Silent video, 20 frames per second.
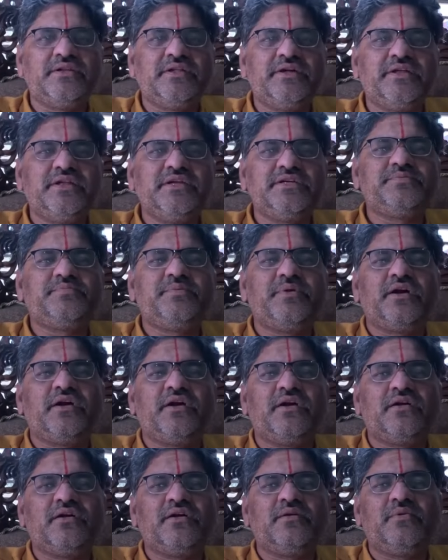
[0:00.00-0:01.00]
డిగ్రీస్
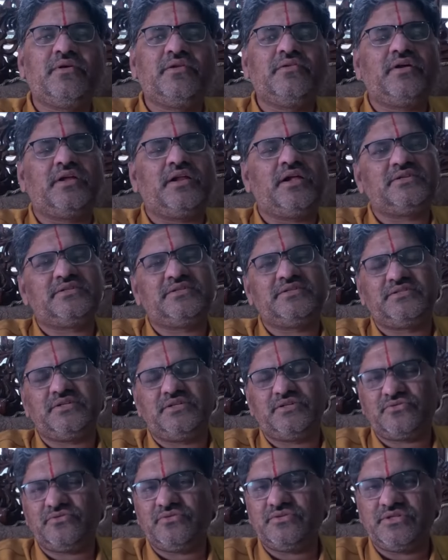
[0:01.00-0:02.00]
ప్రకారంగా మనం ఎనాలిసిస్
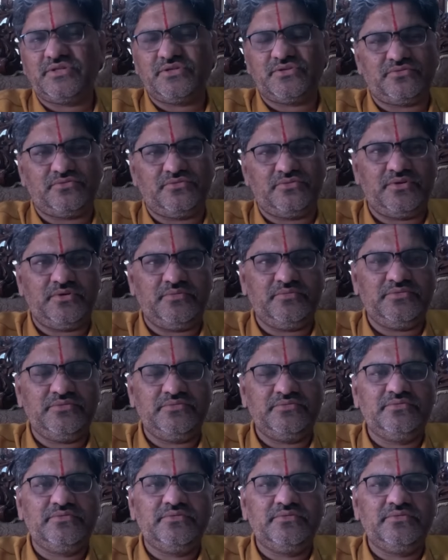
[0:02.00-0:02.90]
చేసుకొని చేసుకుంటున్నాము